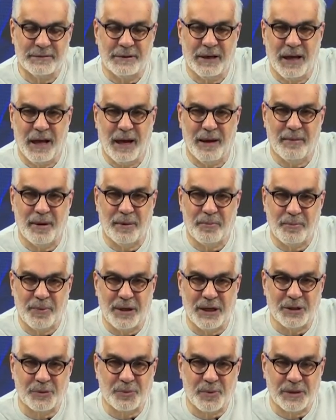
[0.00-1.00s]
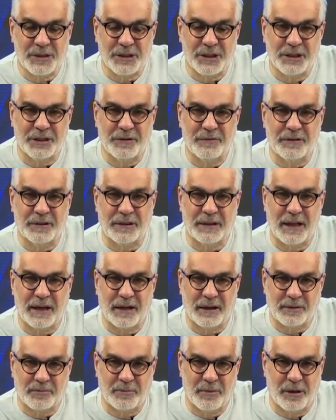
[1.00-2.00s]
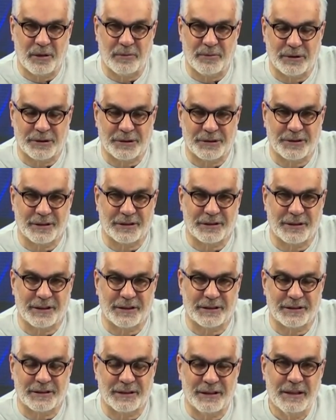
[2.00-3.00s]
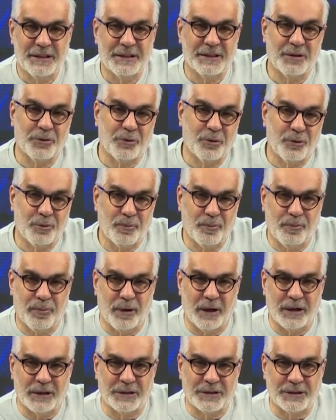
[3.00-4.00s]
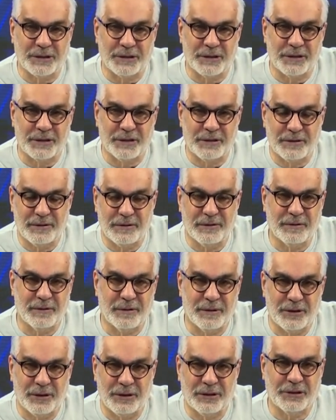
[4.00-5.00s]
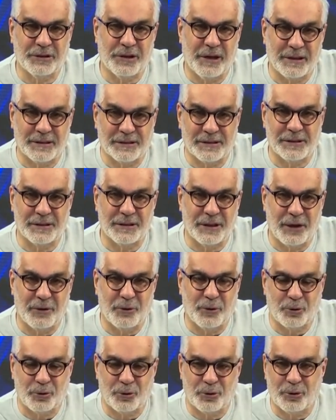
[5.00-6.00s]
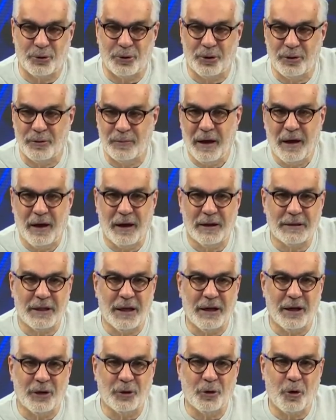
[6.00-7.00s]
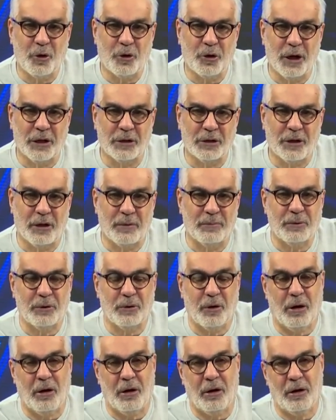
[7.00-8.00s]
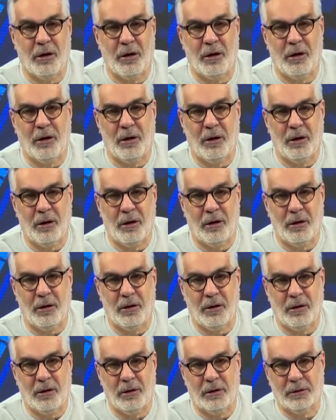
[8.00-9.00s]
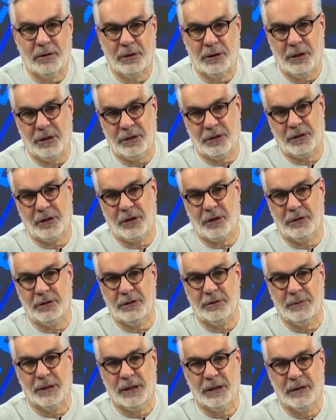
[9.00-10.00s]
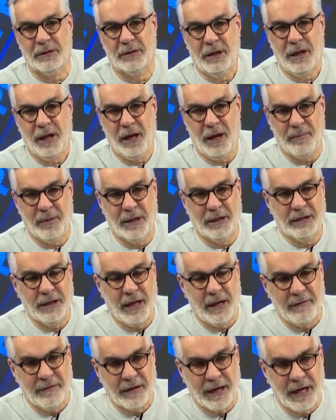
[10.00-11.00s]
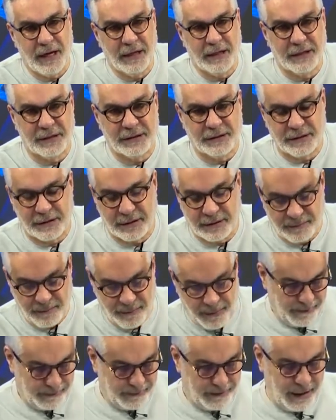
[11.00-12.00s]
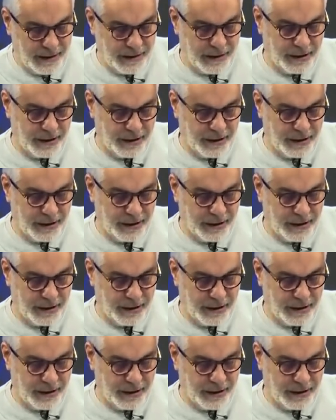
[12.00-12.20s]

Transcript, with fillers: Hemen peş peşe tweetler atmaya başladılar. İşte o balıkçı e, hikayesinden ötürü. Athena Gökhan tabii aa geri kalır mı? Hemen devreye girdi. Ne